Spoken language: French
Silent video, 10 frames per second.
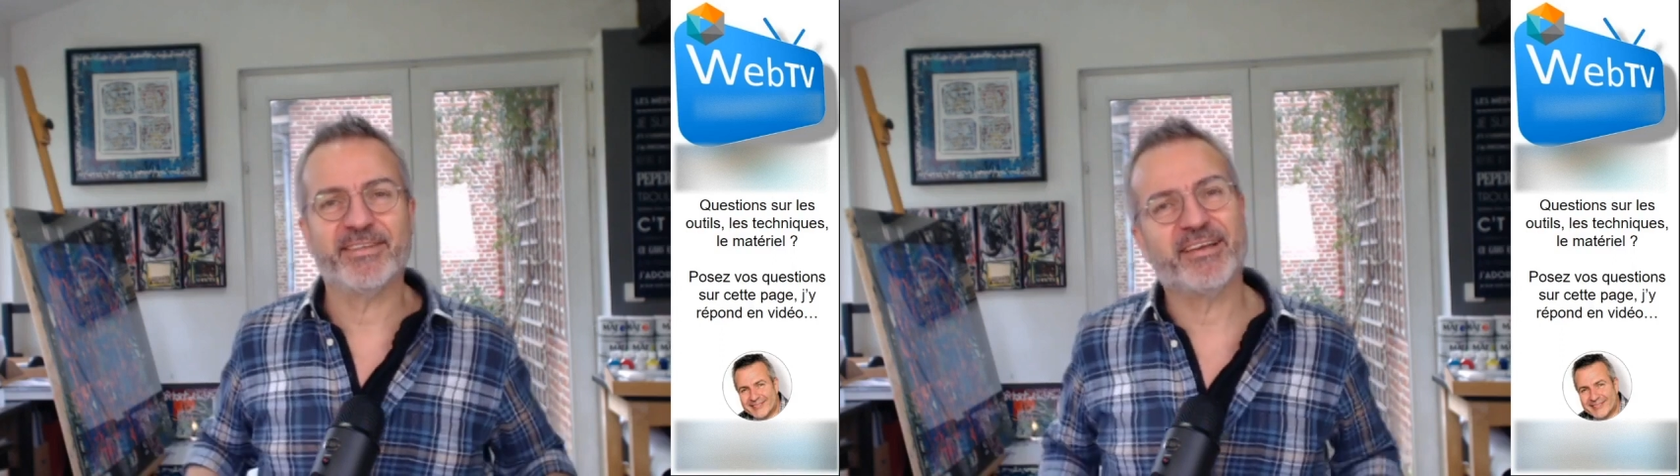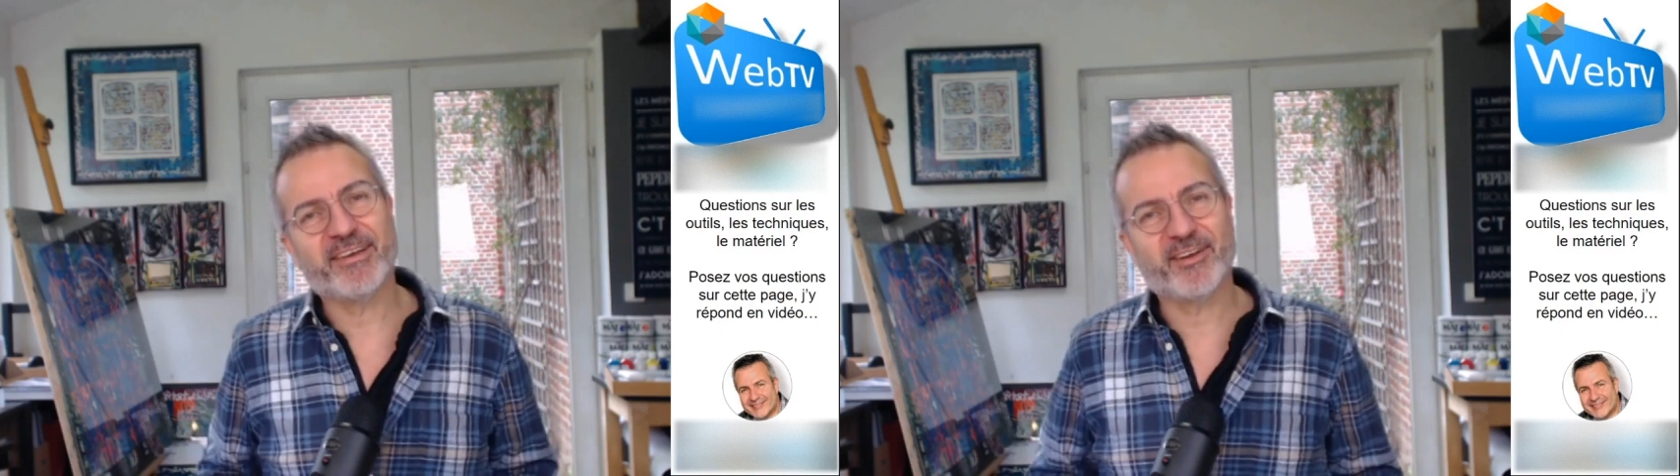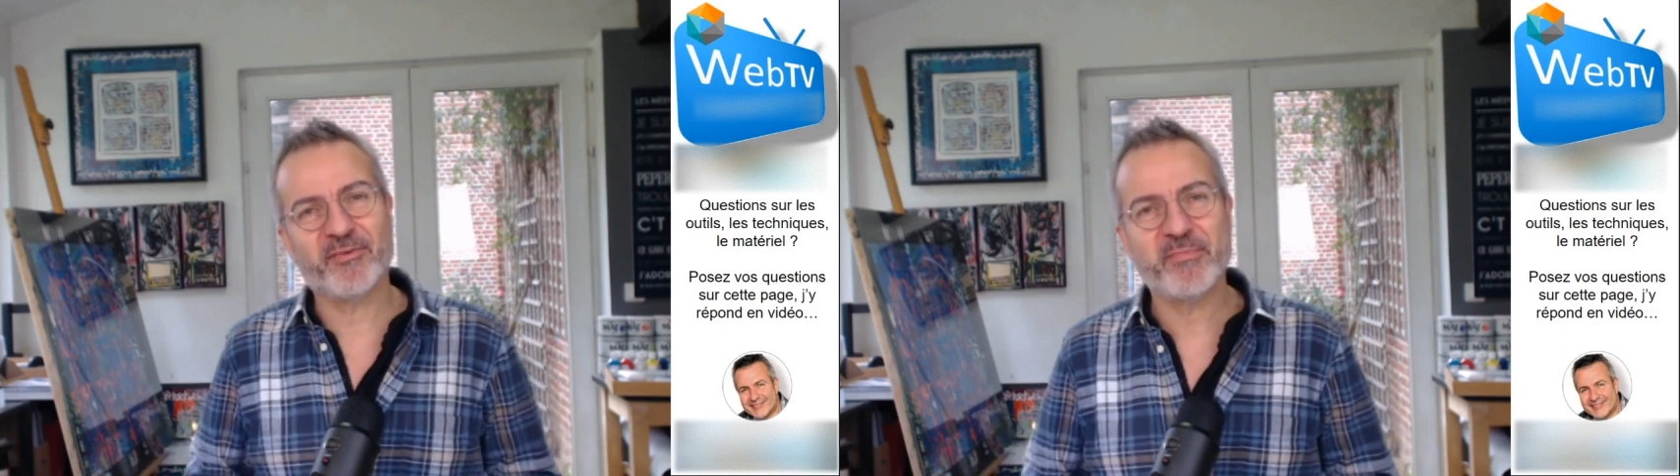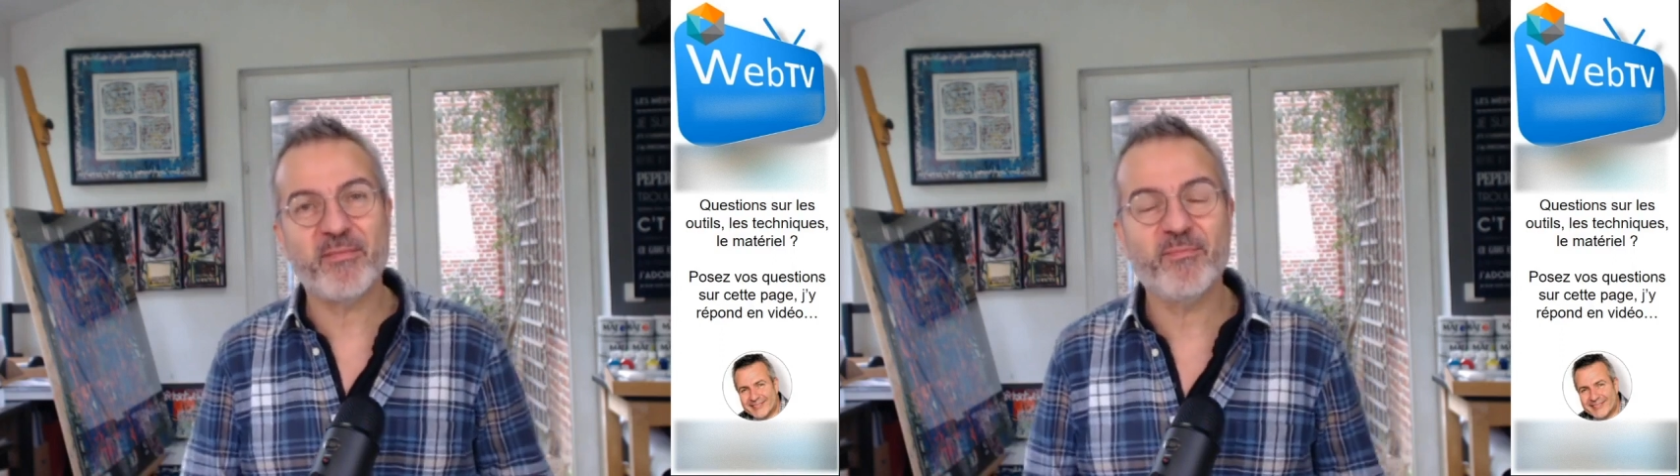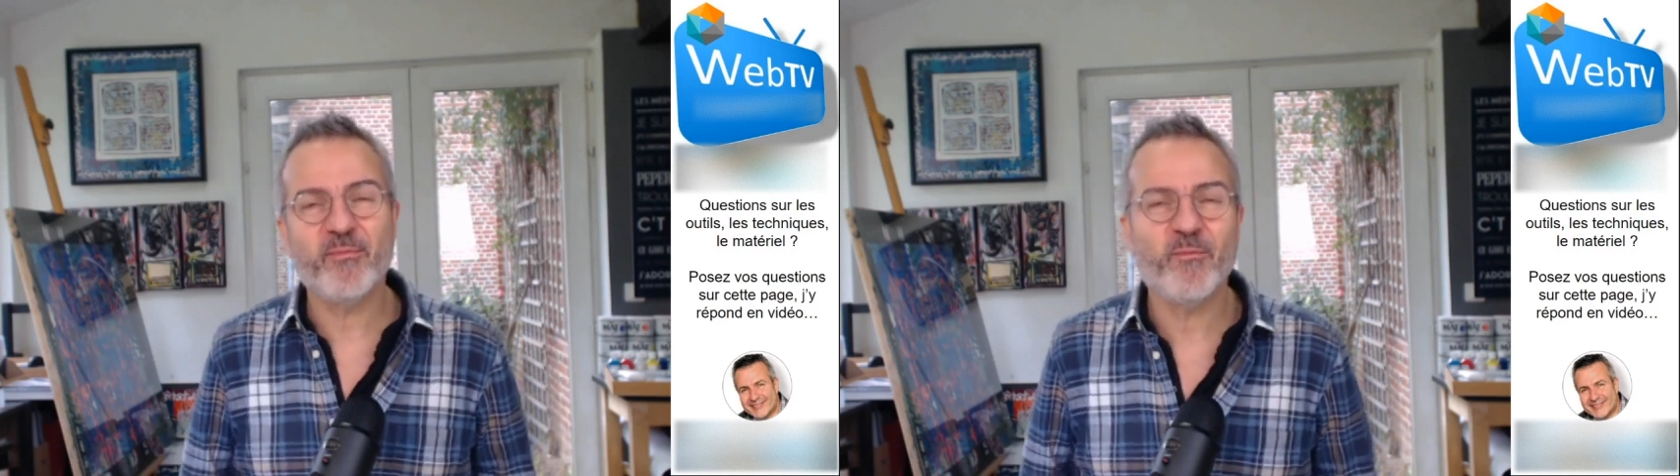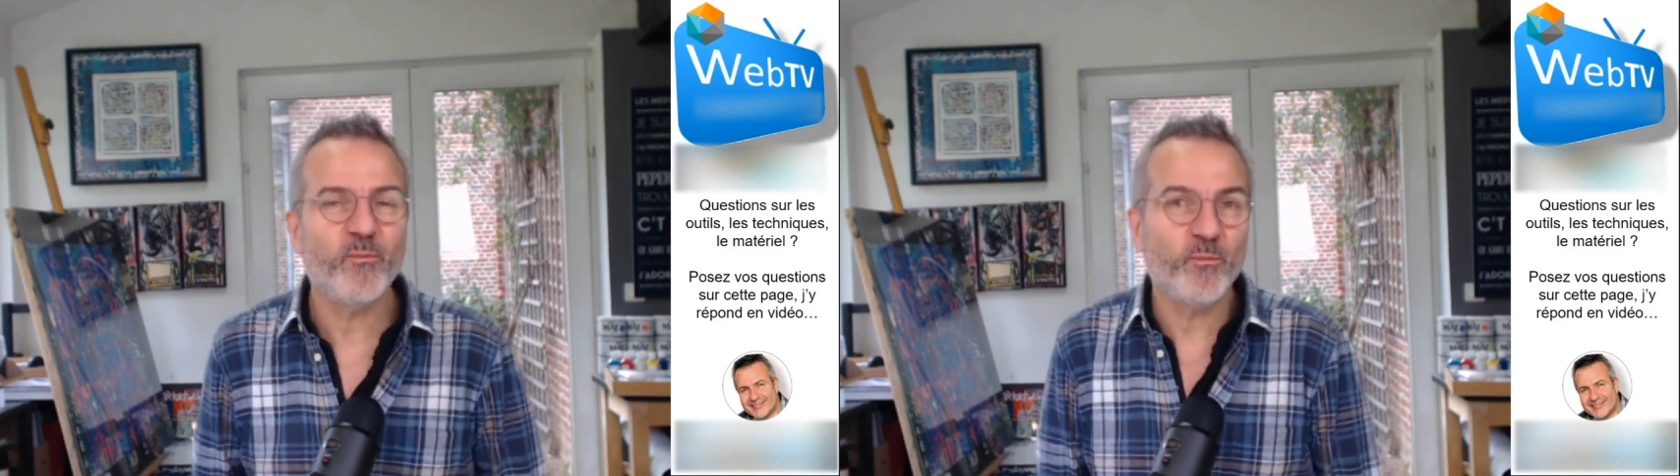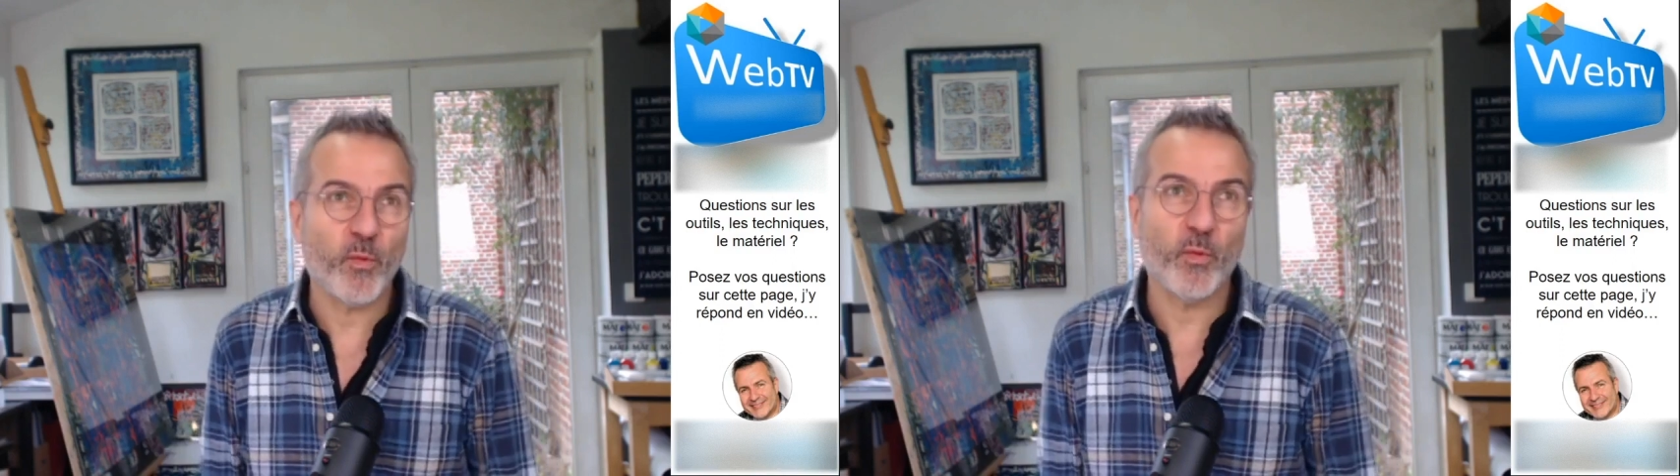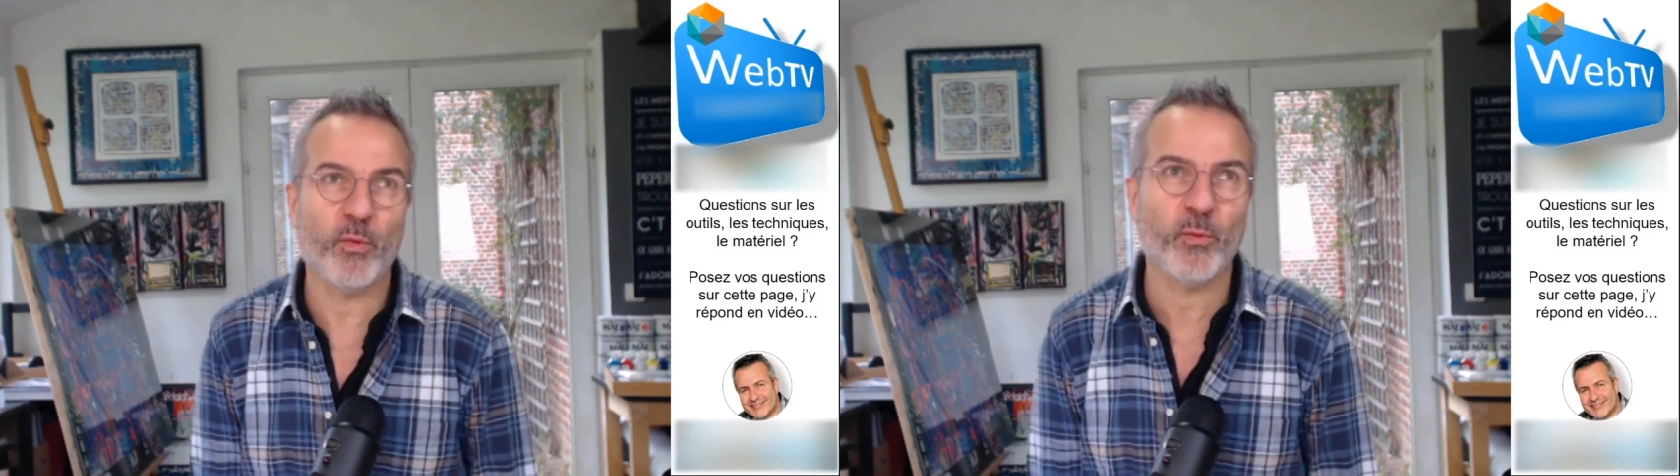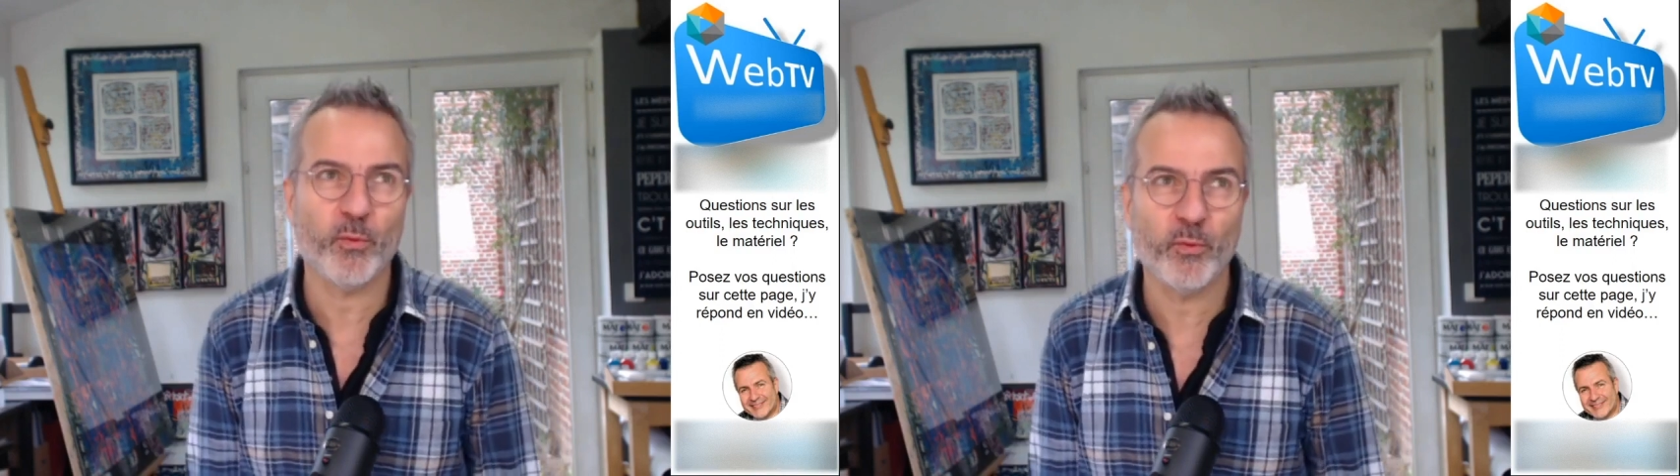Avec le même euh,